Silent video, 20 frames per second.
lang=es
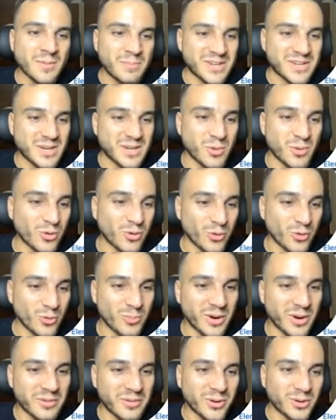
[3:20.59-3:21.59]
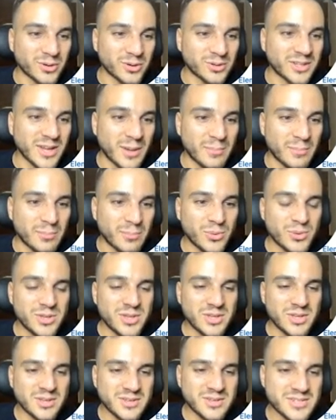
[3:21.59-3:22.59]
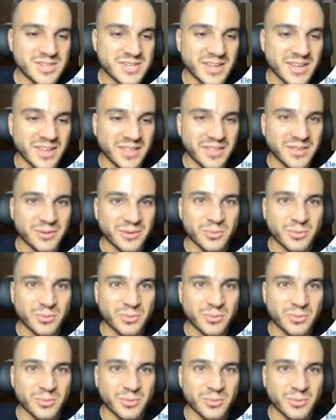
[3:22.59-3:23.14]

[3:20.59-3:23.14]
Pasamos con un breve corte a plugins, añadir